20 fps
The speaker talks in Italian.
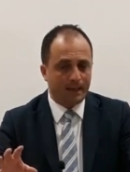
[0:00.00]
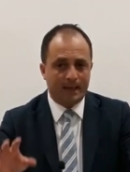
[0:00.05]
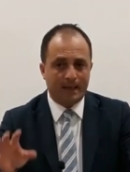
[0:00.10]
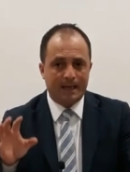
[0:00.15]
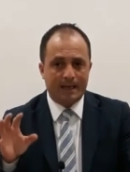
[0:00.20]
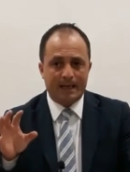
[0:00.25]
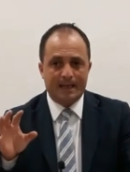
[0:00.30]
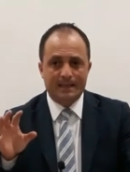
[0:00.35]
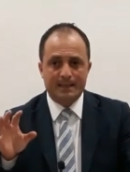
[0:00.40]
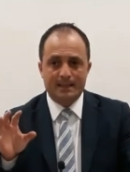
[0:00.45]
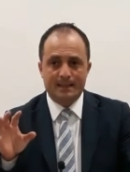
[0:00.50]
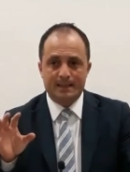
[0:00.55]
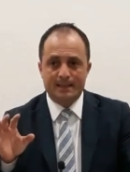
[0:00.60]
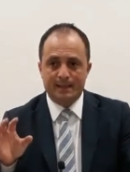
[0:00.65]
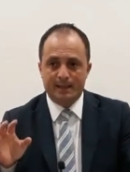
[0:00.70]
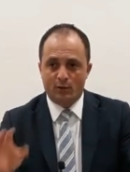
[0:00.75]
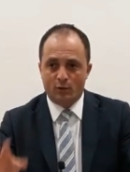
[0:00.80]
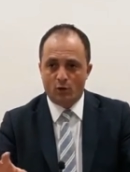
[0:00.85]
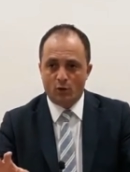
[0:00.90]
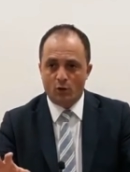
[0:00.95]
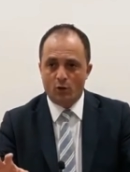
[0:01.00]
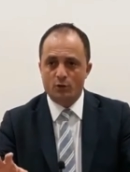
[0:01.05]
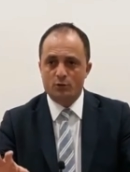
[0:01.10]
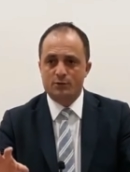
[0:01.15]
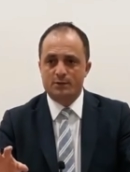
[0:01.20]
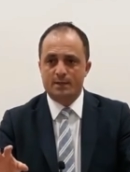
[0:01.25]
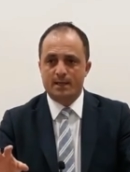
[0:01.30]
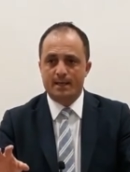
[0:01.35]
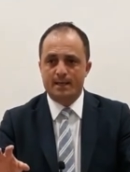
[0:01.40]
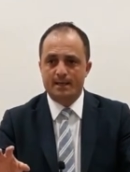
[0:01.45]
alle
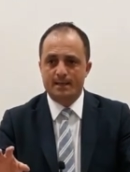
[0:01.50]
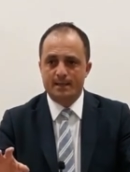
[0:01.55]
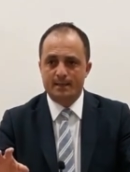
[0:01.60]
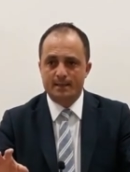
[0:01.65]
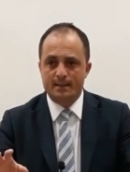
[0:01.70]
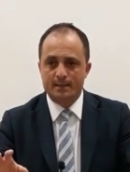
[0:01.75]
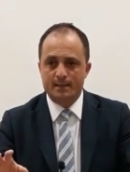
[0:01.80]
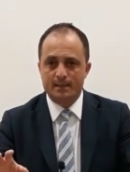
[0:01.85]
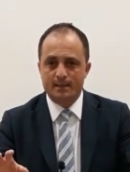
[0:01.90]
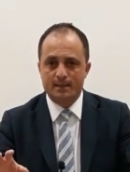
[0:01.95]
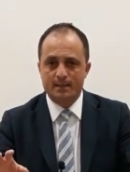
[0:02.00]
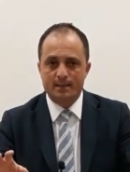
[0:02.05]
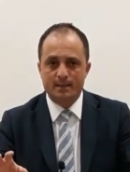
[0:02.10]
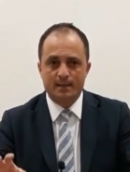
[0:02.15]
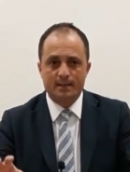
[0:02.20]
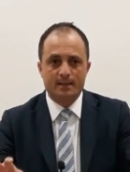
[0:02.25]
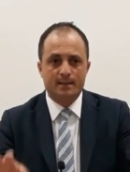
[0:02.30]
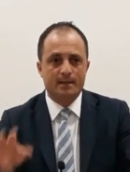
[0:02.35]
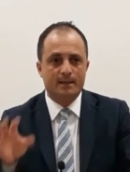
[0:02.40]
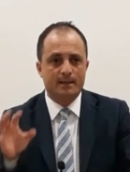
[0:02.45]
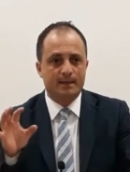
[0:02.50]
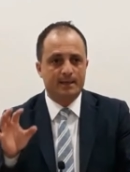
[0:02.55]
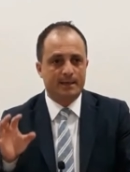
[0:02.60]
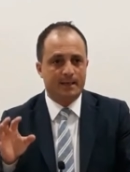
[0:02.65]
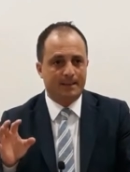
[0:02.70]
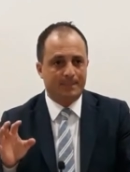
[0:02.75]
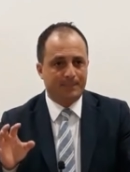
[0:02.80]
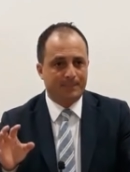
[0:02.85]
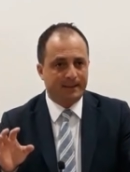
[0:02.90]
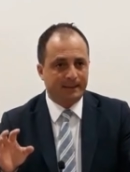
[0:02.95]
cose che
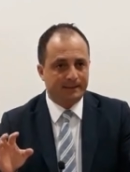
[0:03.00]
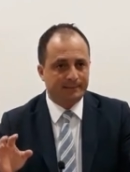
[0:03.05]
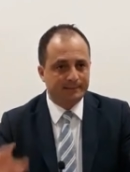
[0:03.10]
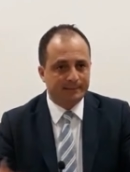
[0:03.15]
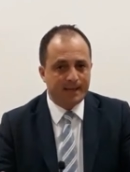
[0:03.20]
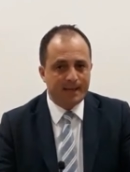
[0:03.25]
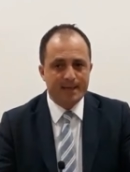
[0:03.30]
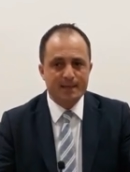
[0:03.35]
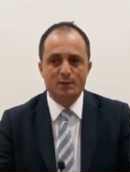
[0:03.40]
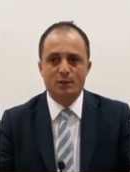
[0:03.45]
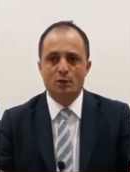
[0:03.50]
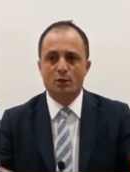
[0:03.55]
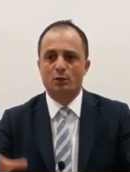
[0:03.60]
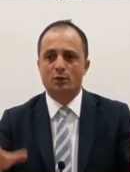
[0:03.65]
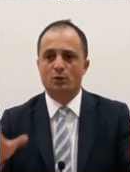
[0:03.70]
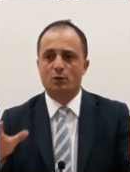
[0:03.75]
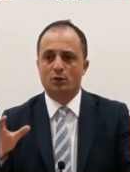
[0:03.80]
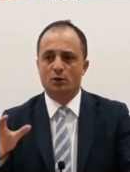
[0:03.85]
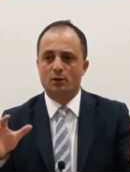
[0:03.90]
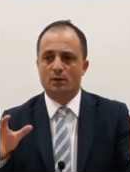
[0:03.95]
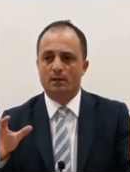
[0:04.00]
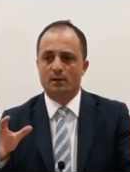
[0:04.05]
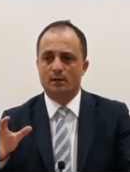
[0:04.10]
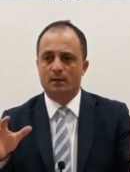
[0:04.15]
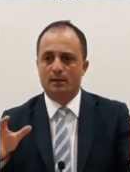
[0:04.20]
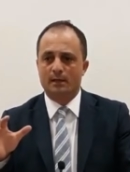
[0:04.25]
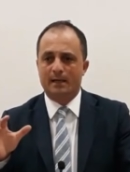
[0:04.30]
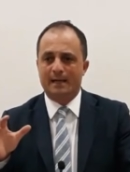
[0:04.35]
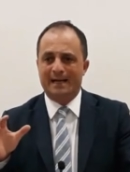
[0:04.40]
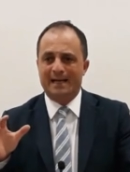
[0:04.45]
appartengono
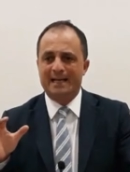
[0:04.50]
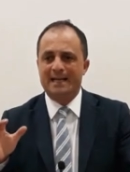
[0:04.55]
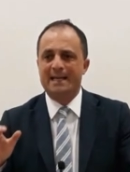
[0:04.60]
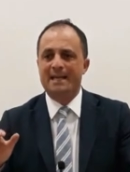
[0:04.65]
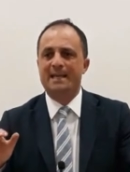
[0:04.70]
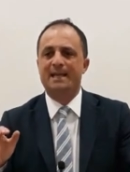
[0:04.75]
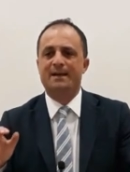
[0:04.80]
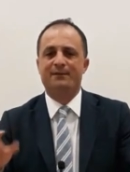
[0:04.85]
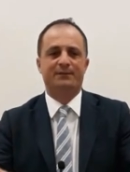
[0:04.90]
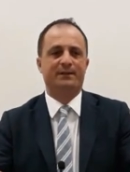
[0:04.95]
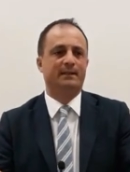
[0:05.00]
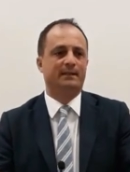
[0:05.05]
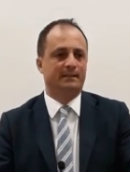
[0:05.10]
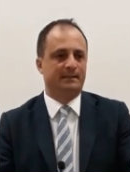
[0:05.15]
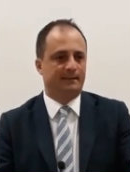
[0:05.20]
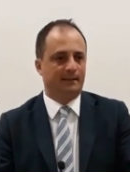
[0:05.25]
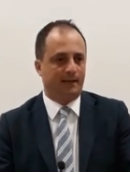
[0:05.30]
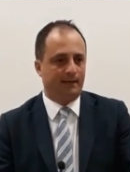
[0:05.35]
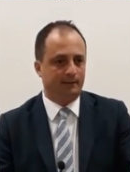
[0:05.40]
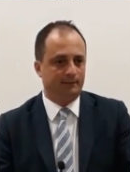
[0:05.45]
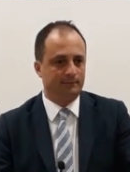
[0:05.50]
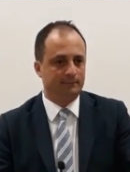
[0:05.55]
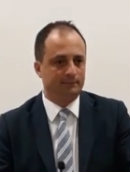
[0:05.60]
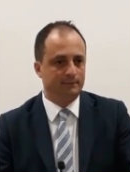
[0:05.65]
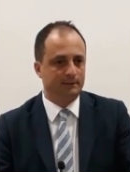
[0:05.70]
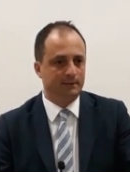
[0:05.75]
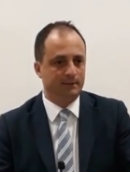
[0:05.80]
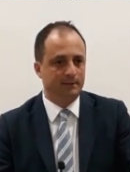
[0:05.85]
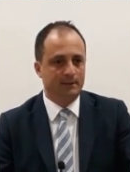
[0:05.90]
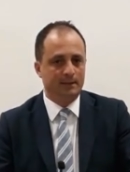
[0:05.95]
alla verità.
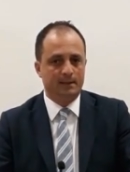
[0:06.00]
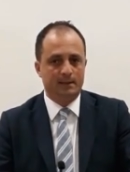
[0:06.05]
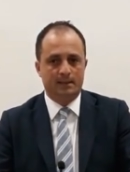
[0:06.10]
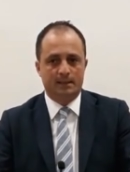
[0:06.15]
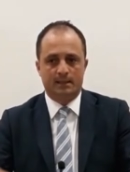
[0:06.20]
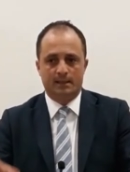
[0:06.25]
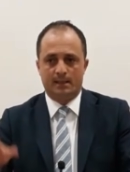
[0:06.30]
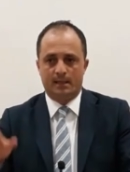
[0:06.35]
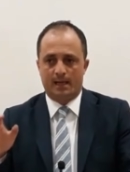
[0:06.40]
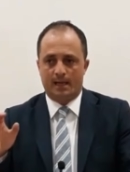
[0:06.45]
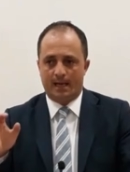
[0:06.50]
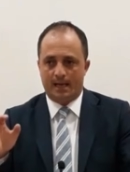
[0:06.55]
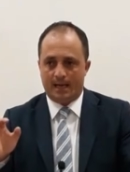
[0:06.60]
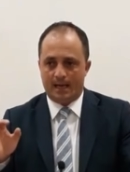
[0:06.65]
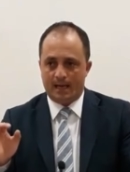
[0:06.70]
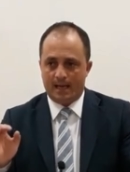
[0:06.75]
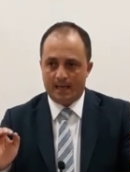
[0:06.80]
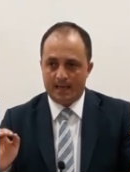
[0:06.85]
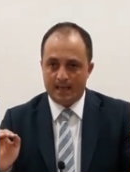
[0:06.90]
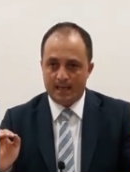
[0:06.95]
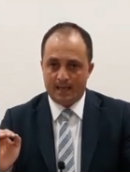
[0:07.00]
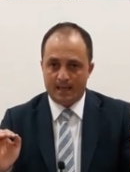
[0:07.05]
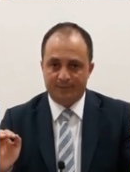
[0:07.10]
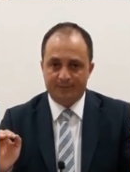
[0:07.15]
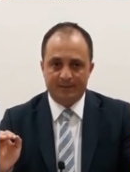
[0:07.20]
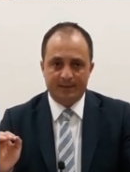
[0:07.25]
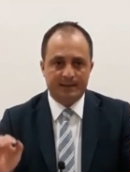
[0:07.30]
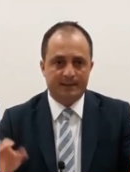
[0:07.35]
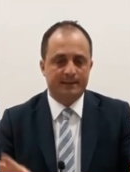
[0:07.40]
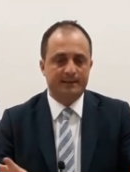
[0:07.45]
Alla
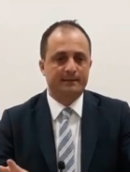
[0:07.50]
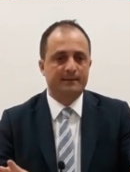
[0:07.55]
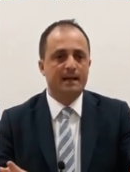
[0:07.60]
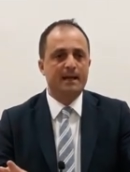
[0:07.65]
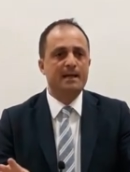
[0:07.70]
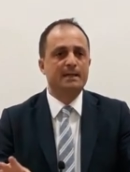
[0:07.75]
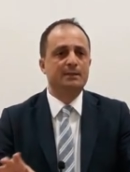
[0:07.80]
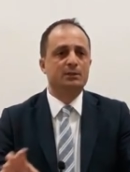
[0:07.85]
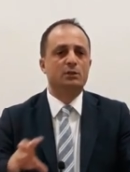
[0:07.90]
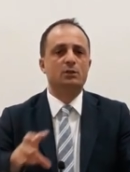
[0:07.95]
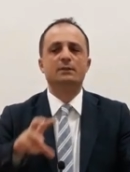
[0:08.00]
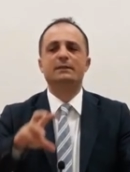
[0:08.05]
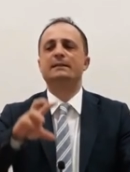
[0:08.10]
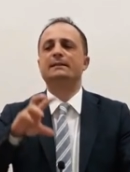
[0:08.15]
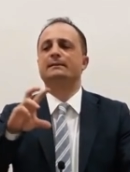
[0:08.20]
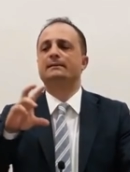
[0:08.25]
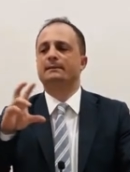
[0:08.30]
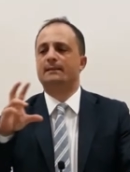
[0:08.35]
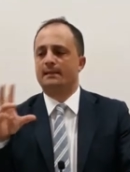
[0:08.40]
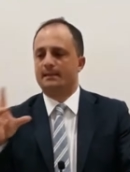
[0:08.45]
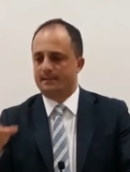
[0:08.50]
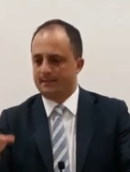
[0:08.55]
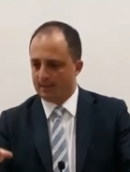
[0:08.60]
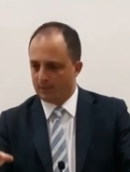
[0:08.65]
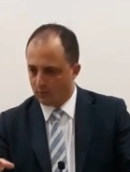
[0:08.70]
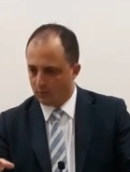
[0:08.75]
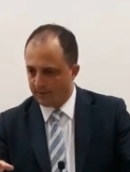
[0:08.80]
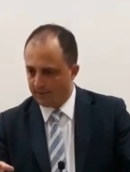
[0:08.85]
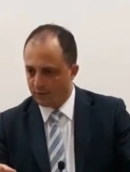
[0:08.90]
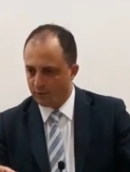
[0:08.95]
verità non intesa
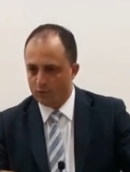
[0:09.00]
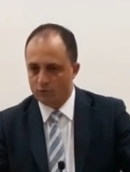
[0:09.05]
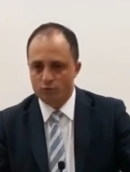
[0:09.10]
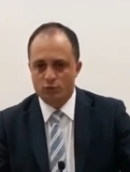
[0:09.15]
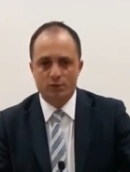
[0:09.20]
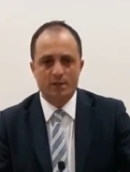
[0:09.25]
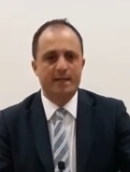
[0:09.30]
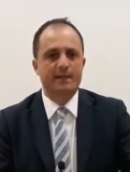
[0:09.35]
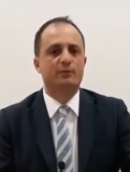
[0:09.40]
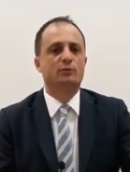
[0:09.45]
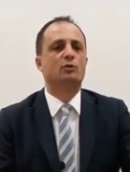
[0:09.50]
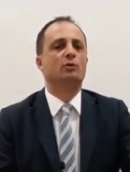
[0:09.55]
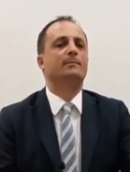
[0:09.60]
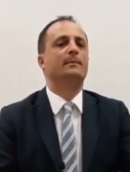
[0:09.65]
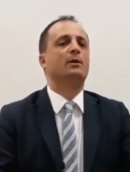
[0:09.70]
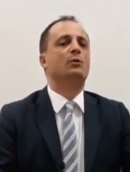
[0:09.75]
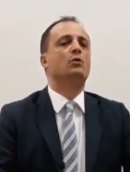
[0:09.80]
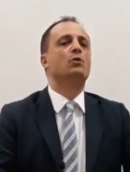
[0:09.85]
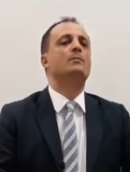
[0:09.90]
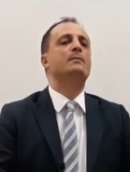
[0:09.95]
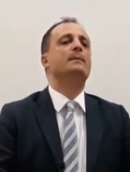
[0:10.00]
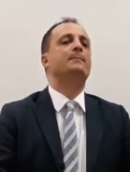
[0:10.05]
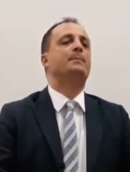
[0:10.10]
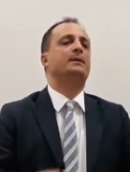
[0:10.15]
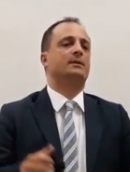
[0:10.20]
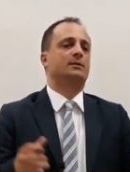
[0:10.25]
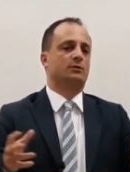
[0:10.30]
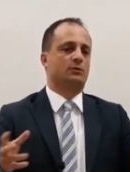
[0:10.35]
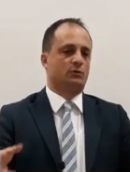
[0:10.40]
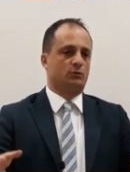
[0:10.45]
come concetto ma come
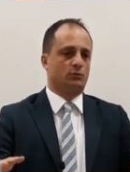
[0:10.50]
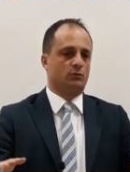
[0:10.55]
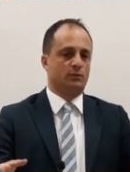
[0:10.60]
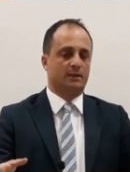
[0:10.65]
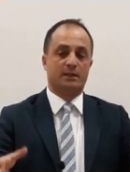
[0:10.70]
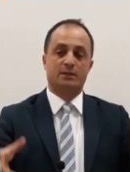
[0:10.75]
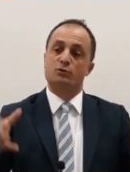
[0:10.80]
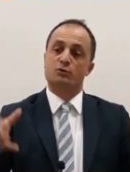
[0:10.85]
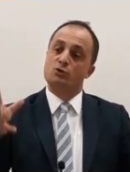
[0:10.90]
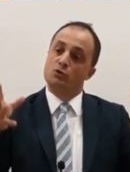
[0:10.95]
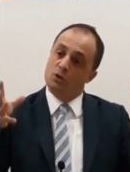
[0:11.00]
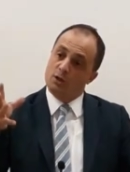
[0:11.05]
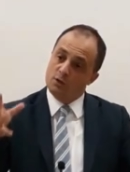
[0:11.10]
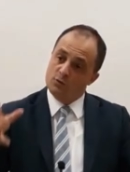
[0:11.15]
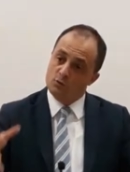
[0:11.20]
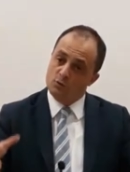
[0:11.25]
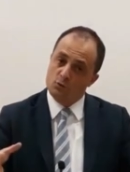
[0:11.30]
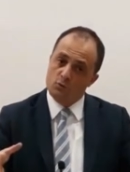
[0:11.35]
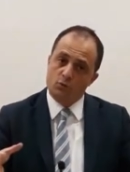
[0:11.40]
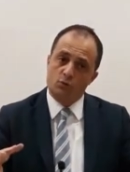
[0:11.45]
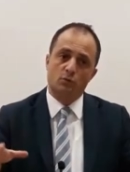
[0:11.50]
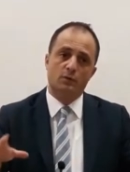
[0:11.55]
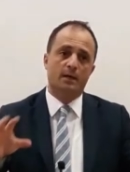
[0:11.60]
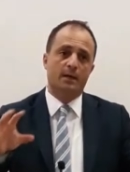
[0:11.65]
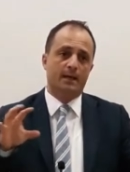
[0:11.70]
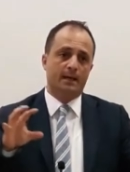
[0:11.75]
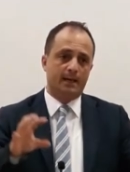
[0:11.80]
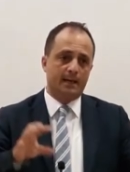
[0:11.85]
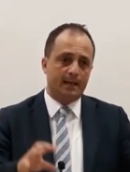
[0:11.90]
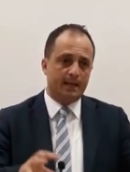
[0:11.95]
persona. Gesù
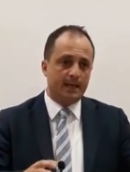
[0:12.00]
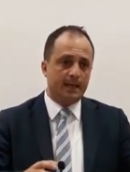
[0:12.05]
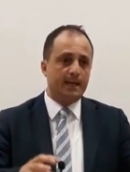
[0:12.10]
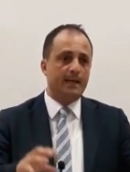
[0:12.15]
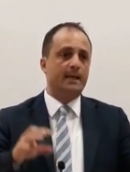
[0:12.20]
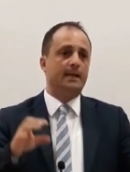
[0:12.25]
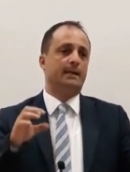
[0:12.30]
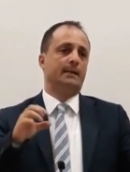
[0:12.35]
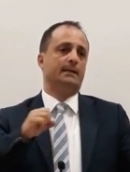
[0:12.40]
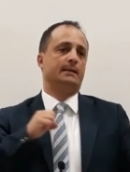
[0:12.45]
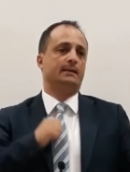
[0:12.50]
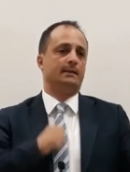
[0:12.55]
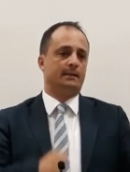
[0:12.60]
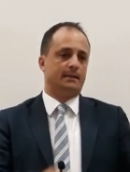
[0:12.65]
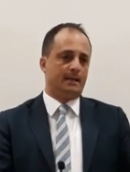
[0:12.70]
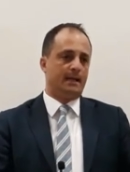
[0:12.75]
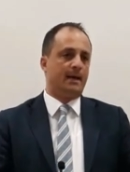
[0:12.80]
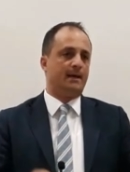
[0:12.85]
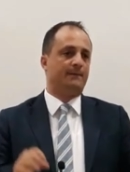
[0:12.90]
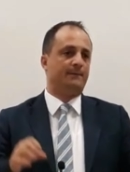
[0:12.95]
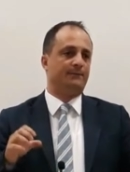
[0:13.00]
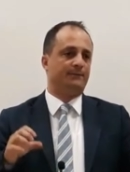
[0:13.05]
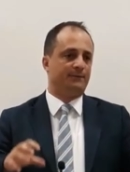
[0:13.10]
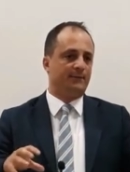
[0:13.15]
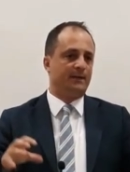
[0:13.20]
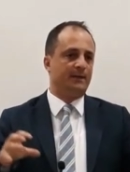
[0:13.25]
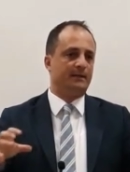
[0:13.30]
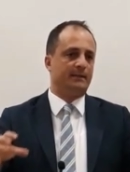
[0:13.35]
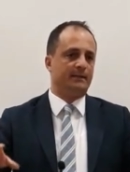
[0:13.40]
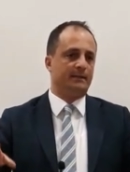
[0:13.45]
è la
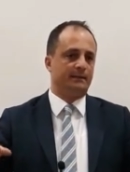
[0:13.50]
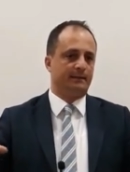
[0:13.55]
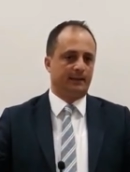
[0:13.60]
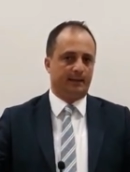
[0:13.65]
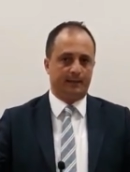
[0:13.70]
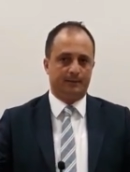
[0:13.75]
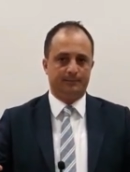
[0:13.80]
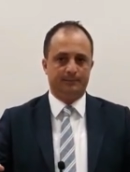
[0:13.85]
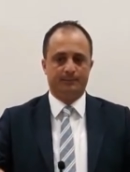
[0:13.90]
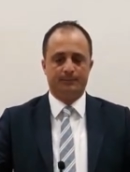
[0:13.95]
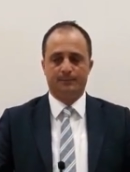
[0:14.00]
verità.